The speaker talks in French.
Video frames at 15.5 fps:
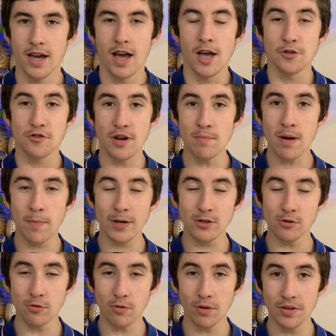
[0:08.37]
Tu aimes l'impression
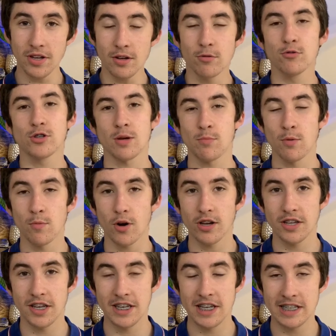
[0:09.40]
3D ou tout simplement
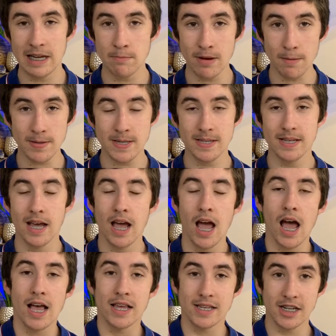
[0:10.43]
regarder des timelapses
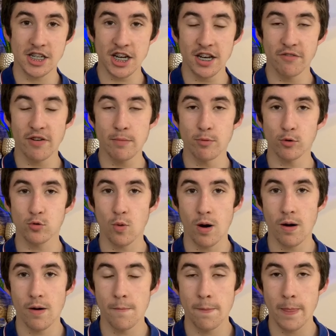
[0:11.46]
Cette chaîne est faite pour toi.
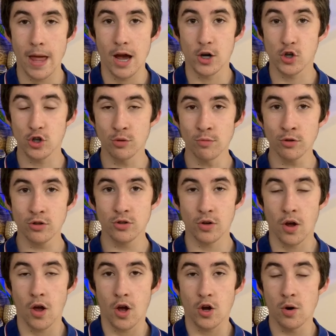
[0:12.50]
Je te montre
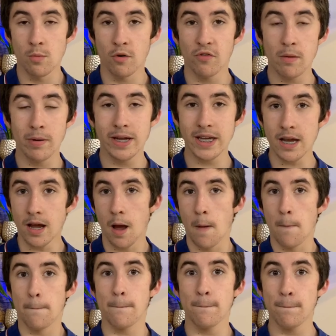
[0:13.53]
comment fabriquer
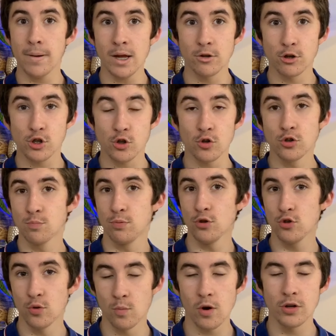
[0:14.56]
plein de choses plus ou
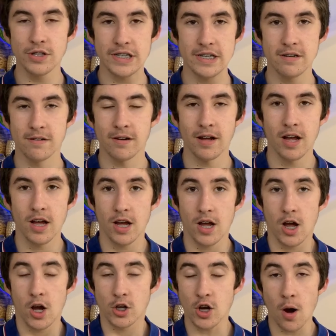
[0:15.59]
moins utiles.
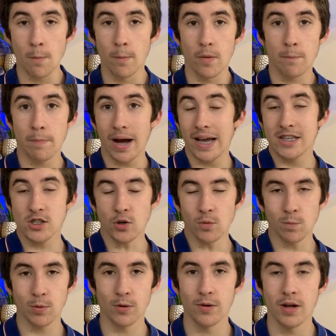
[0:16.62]
Comme par
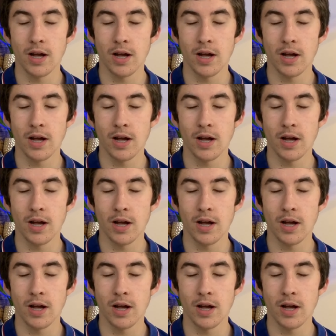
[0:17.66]
exemple